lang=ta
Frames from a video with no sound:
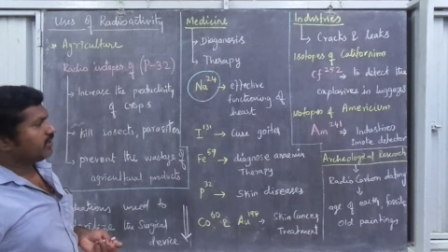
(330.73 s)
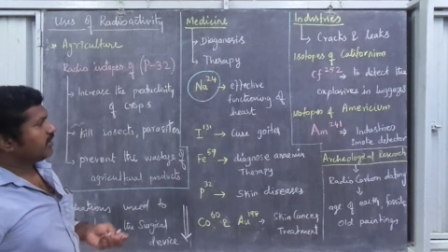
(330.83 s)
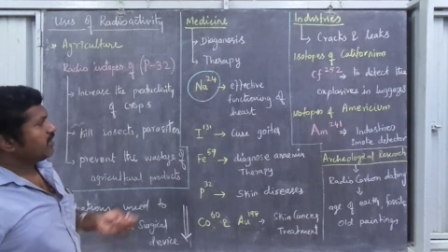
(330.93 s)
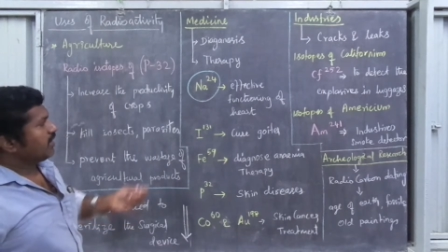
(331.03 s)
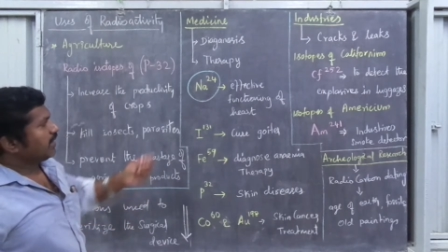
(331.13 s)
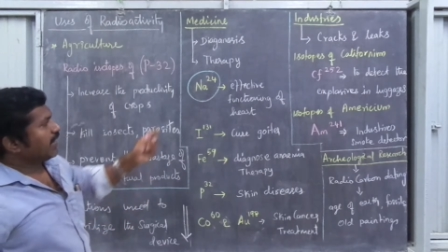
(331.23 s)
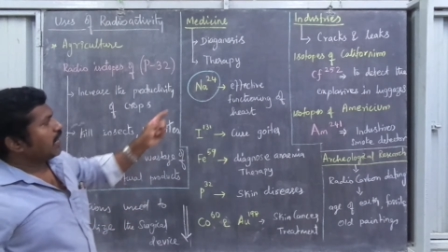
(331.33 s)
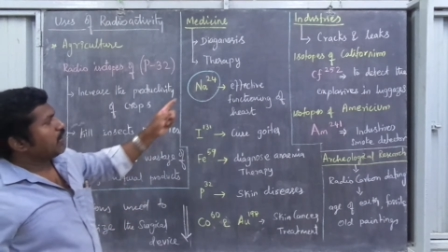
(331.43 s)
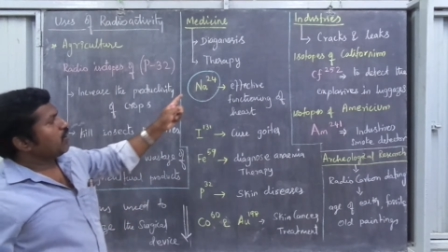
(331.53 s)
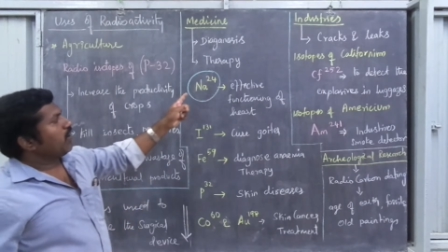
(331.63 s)
அதாவது
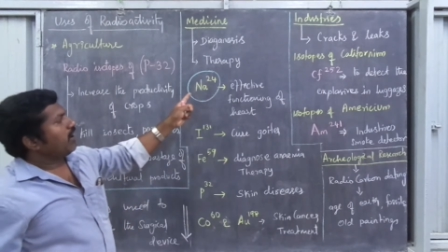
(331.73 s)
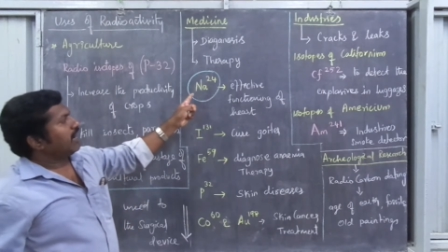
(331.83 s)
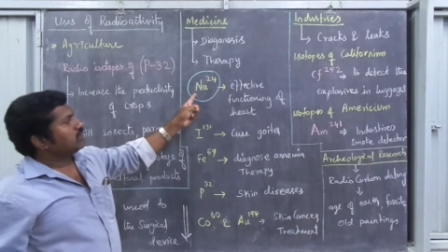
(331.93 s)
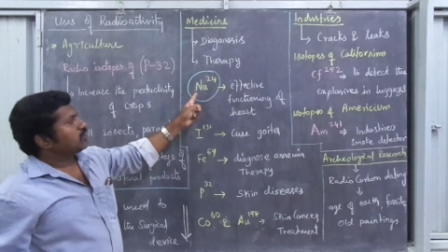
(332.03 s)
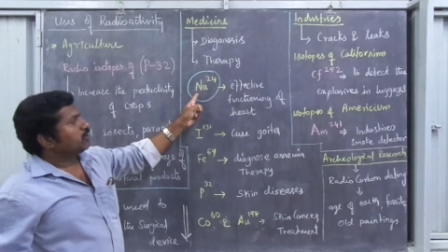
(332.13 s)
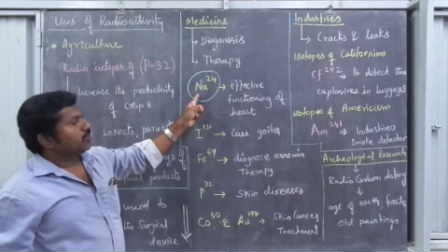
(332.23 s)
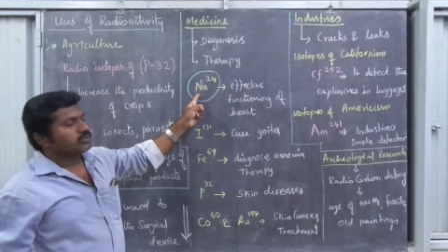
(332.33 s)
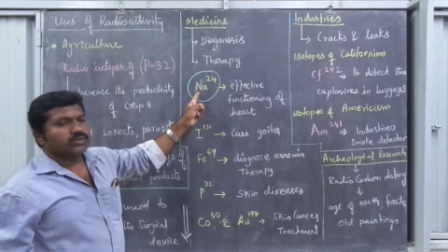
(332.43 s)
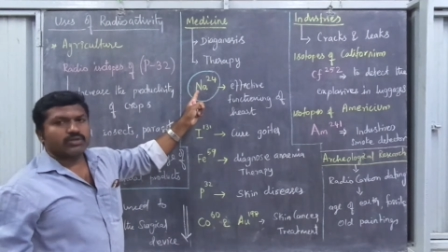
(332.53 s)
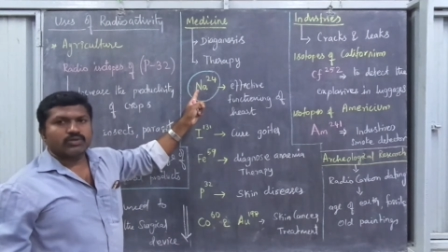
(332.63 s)
ரேடியோ
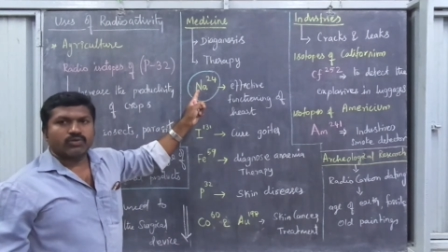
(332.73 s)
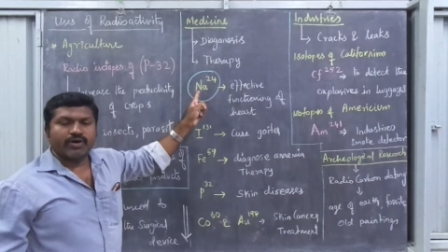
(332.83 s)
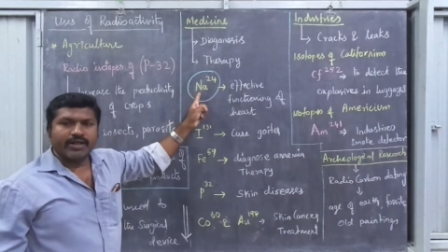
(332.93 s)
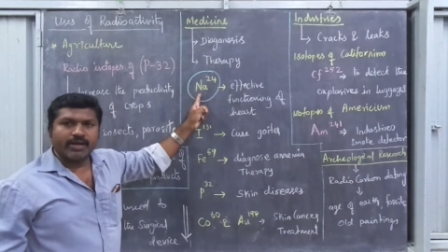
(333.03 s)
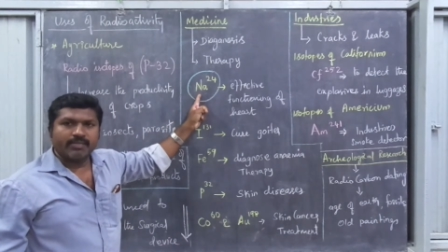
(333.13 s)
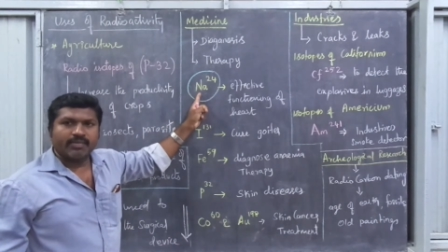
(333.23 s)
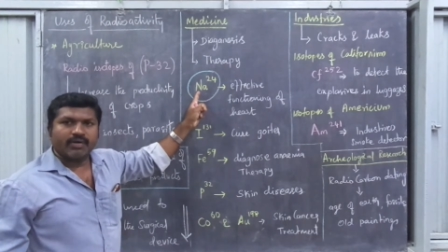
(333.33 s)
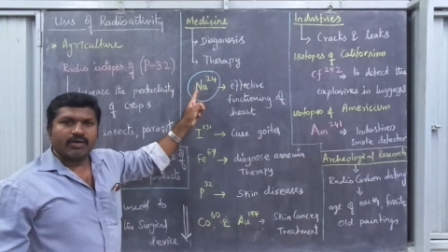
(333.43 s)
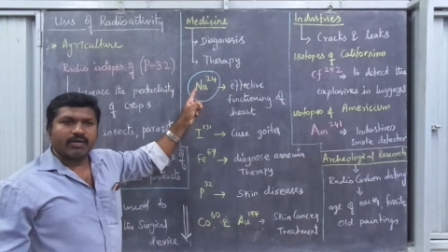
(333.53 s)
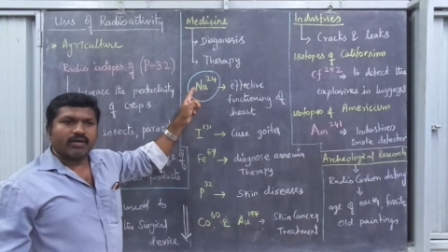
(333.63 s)
ஐசோட்டோப்ஸ் சோடியம்